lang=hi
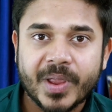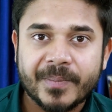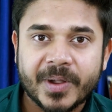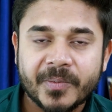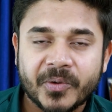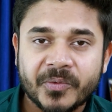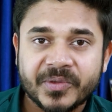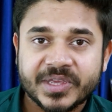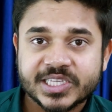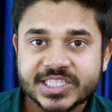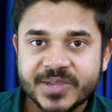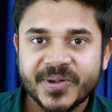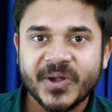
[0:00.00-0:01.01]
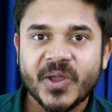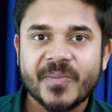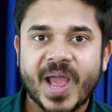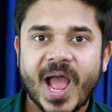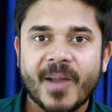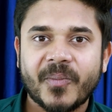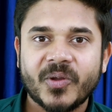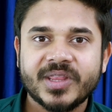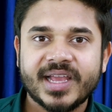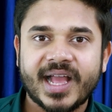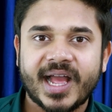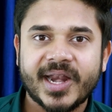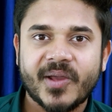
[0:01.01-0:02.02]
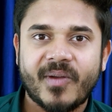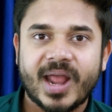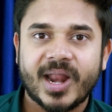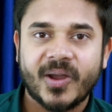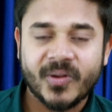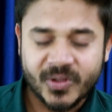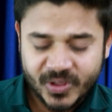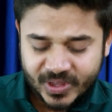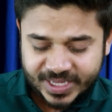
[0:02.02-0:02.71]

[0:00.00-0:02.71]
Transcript: पेमेंट प्रूफ इसी वीडियो में आपको दिखाने वाला हूँ